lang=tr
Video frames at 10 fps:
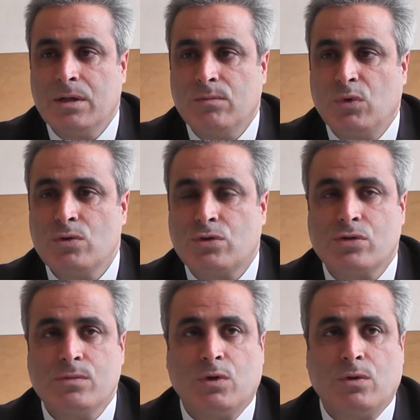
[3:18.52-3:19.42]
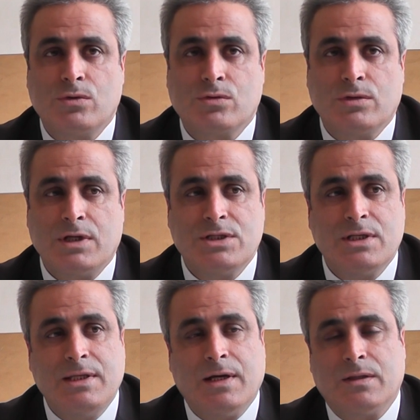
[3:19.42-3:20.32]
bunun çözümü konusunda
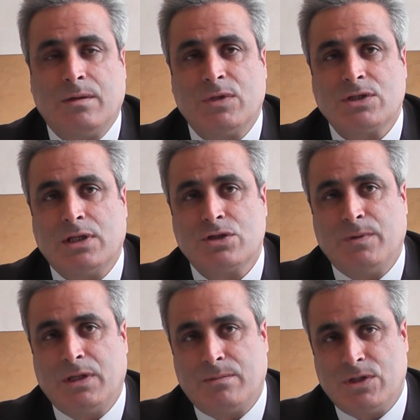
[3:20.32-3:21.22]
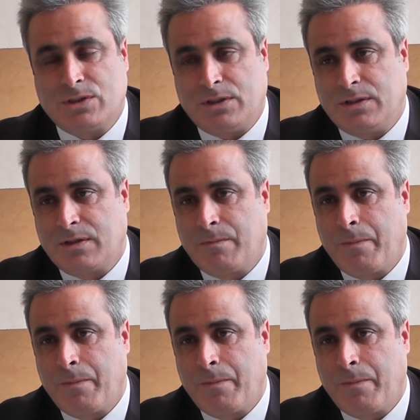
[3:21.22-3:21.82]
ciddi anlamda çalışmalar başlattım.